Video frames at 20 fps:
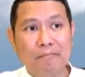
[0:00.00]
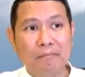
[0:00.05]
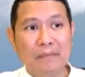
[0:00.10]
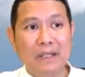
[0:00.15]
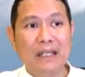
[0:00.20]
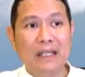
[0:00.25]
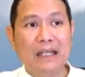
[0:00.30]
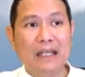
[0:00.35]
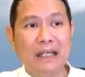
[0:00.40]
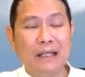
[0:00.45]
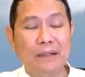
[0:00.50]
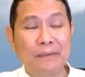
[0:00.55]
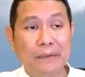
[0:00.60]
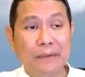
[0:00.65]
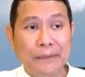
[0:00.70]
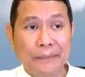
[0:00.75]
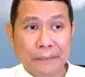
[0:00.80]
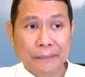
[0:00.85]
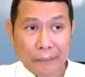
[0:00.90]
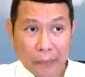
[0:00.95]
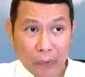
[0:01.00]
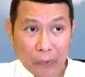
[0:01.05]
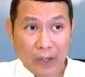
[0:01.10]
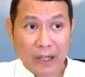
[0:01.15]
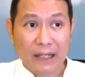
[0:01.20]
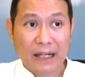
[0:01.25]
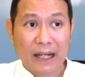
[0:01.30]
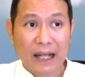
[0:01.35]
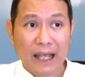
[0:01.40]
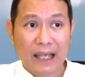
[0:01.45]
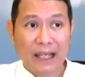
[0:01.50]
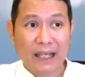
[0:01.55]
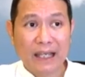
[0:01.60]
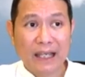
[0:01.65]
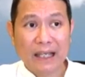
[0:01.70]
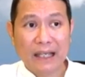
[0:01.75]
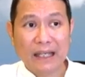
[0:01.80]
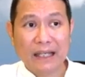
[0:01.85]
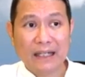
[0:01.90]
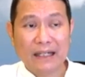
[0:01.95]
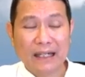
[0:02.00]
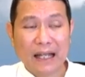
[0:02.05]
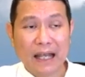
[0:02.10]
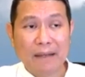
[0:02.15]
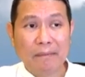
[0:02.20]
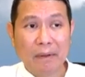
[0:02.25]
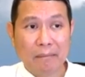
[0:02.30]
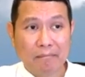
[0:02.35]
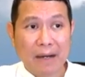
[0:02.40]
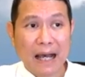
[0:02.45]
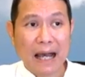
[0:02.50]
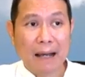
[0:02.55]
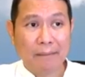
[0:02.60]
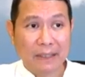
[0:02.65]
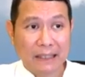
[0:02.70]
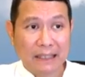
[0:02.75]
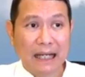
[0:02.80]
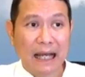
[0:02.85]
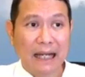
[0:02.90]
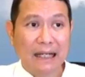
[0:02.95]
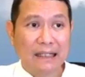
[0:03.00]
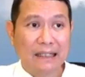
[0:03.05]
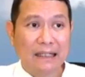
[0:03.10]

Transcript: มีผลให้ได้เป็นบ้าเหมือนกัน